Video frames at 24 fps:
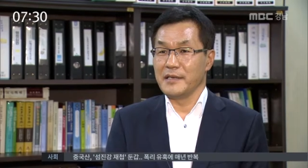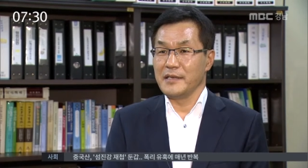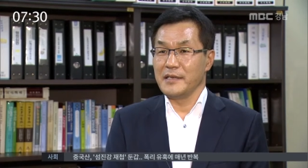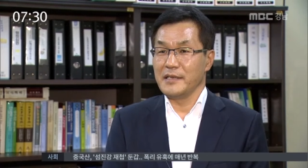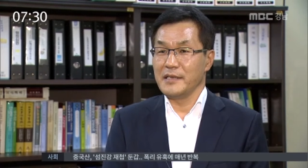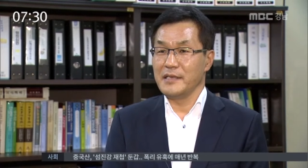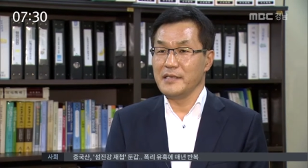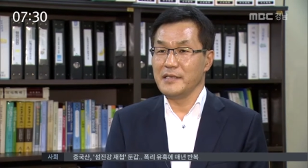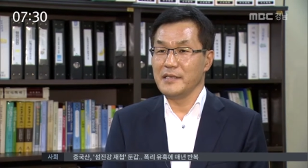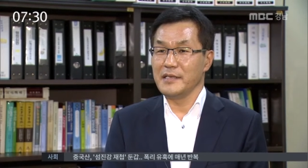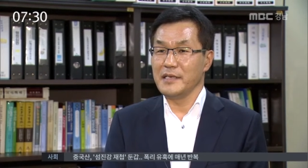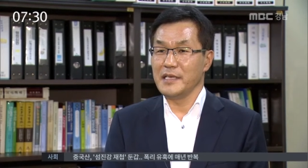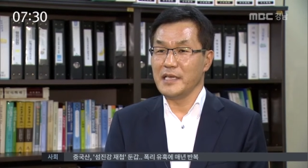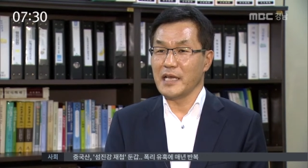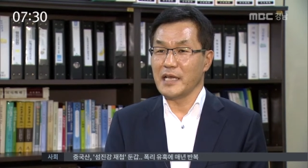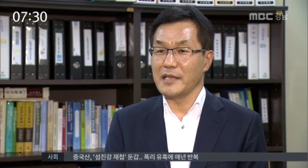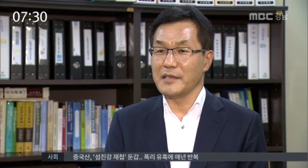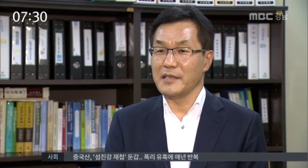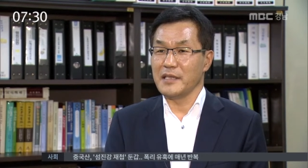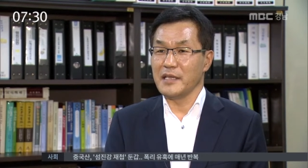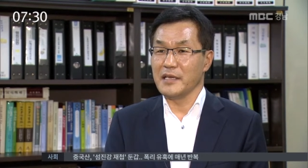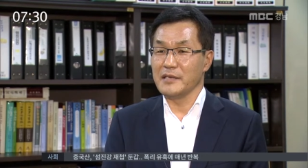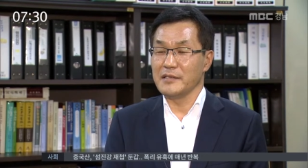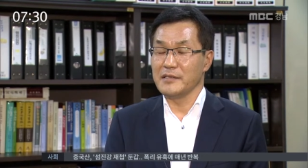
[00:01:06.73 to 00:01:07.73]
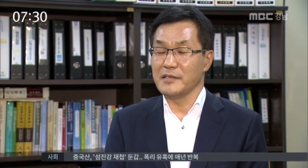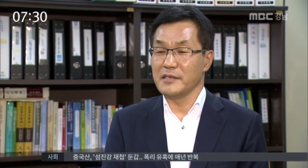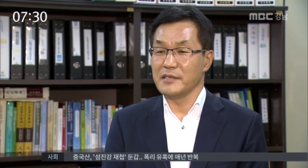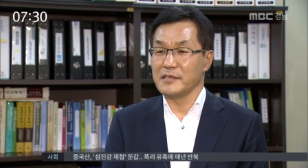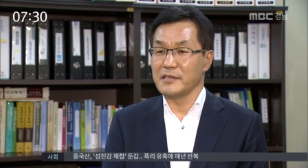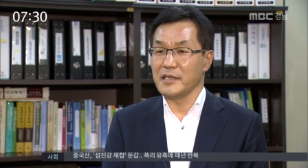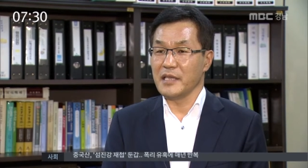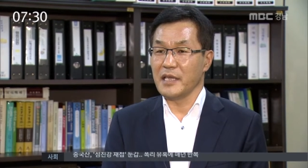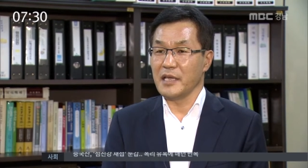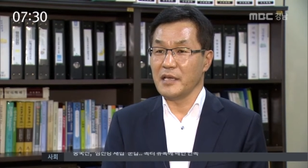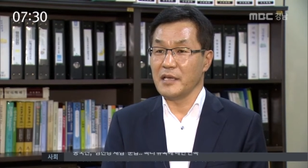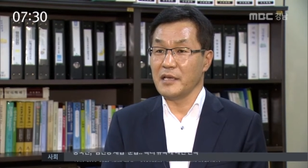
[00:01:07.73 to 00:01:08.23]
1년이 안
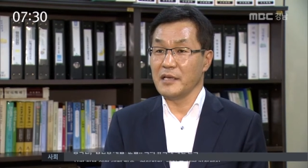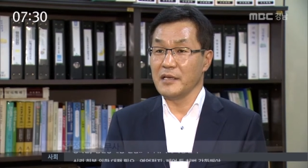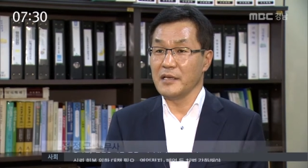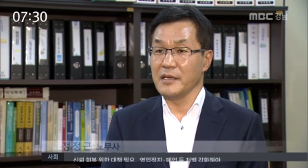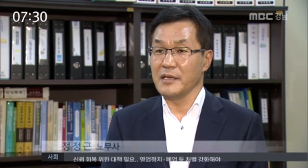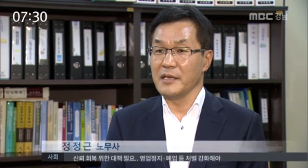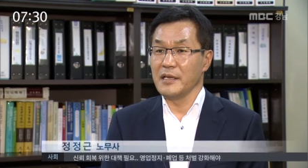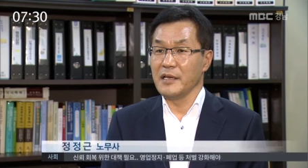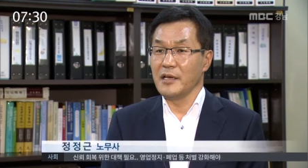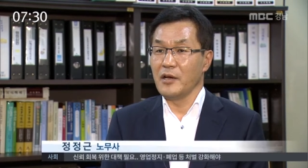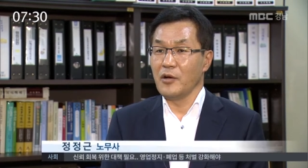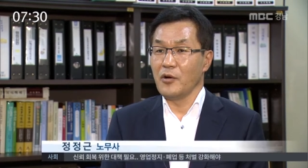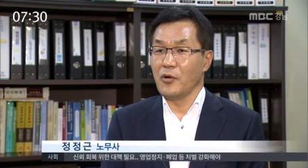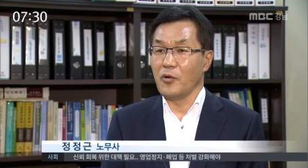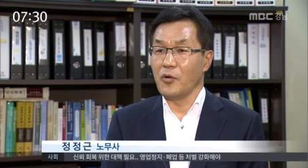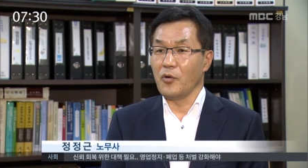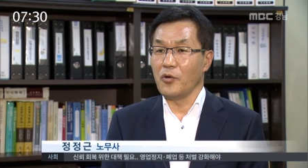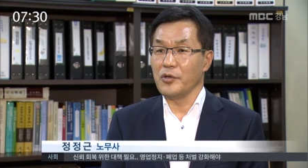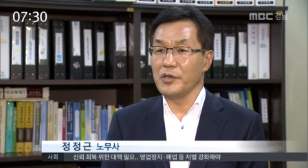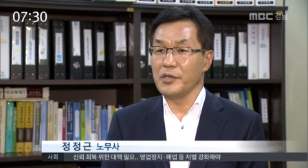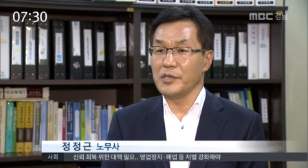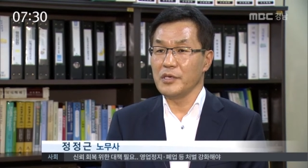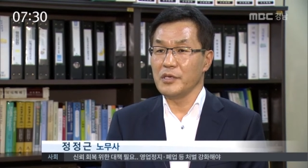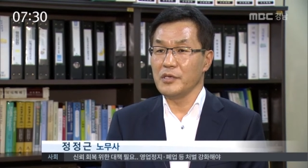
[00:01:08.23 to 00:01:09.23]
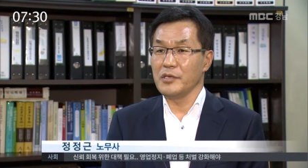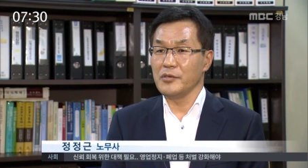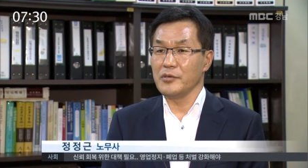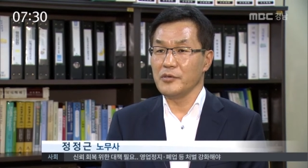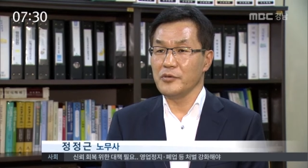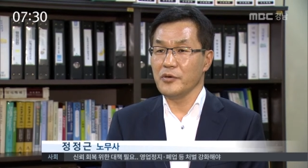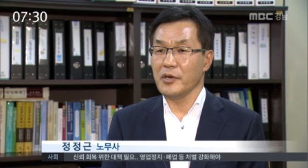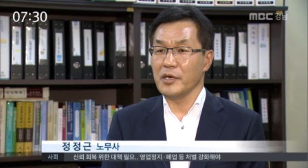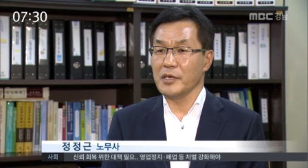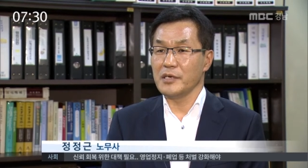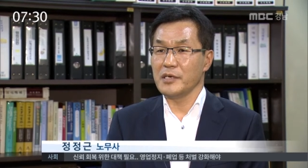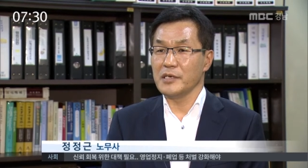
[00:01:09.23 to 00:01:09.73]
되었는데 5일의
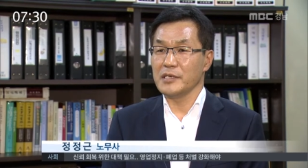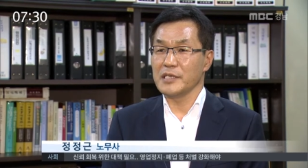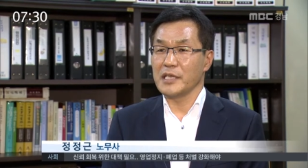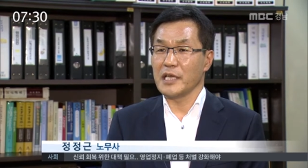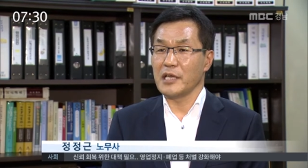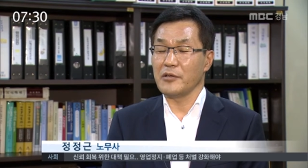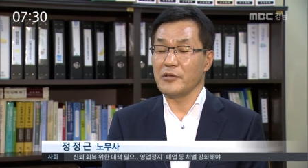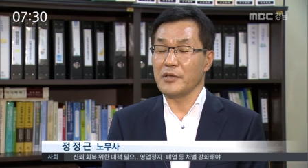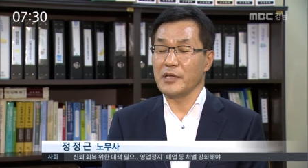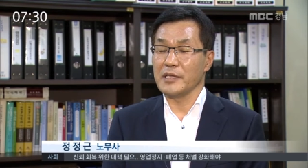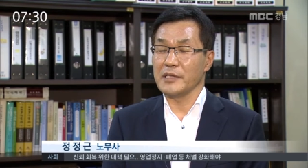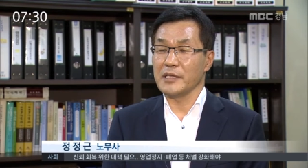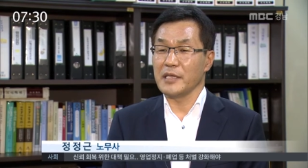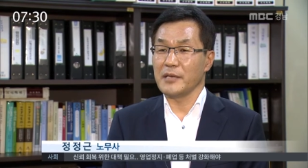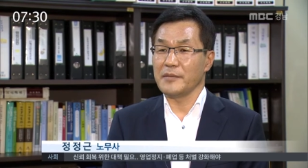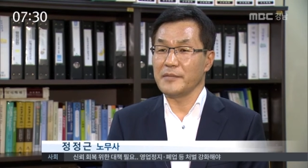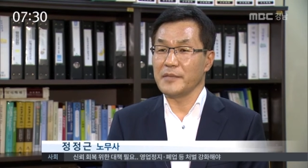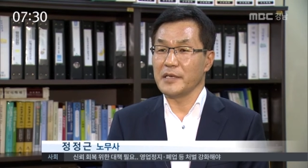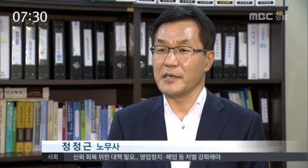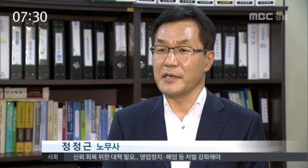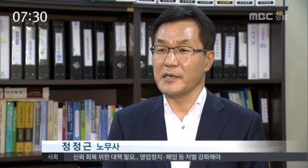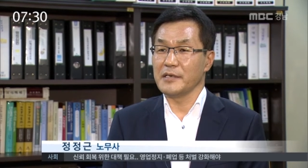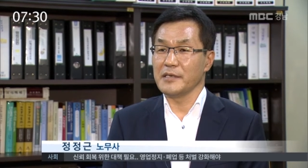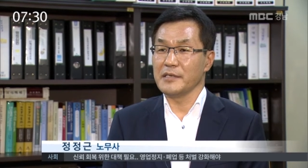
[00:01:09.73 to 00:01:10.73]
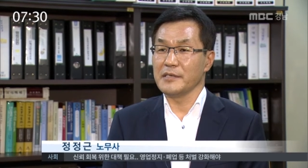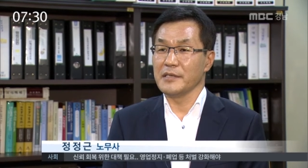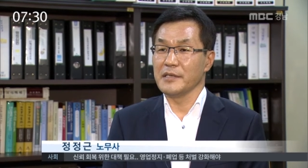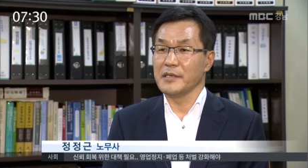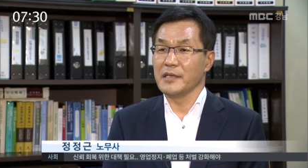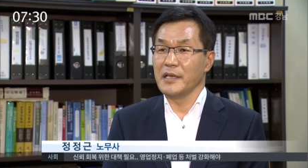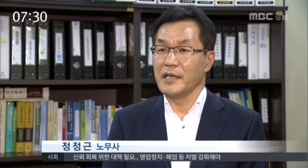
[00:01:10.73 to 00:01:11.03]
휴가를 사용했다면